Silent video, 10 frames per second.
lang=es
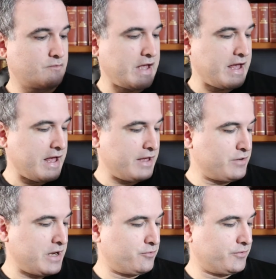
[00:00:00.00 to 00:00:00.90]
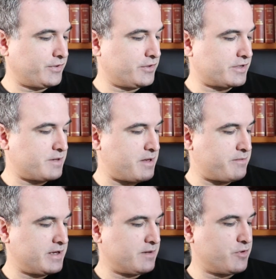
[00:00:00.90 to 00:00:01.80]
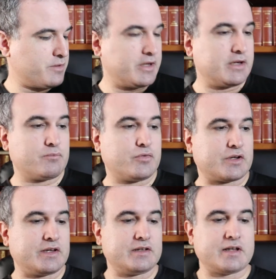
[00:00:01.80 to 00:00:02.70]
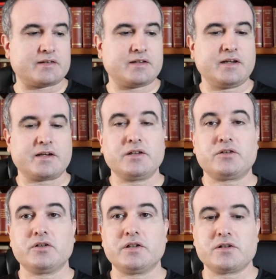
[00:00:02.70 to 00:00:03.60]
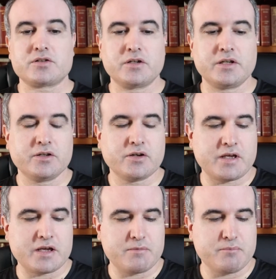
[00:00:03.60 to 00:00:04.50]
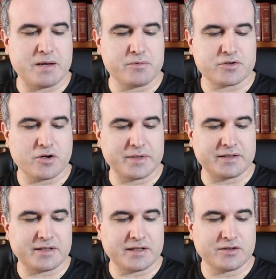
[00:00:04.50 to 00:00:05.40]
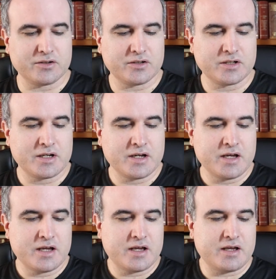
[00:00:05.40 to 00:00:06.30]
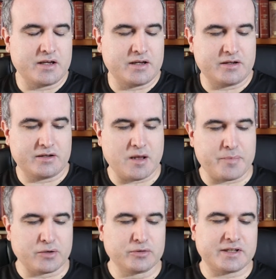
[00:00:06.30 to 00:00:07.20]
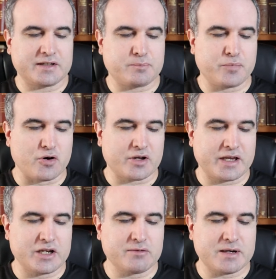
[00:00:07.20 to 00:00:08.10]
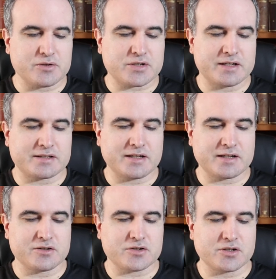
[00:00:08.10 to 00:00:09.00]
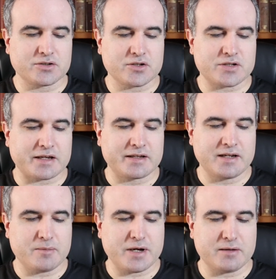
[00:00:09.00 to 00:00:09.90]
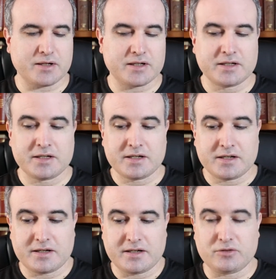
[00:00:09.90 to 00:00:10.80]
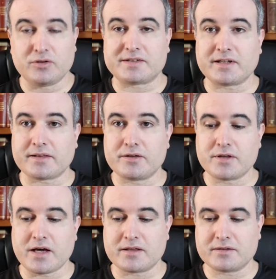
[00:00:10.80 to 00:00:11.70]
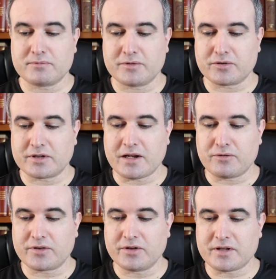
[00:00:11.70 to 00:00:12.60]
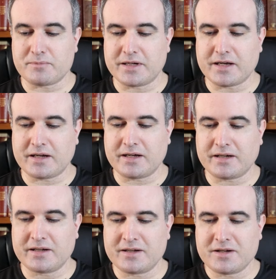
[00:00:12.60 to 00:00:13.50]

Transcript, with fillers: Eh, hay un anuncio que me viene muy bien porque así le quito el sonido y vamos comentando. Eh, la pregunta es, ¿por qué no vamos a echar nosotros aquí la pava en nuestra ciudad? Yo que el anuncio terminará...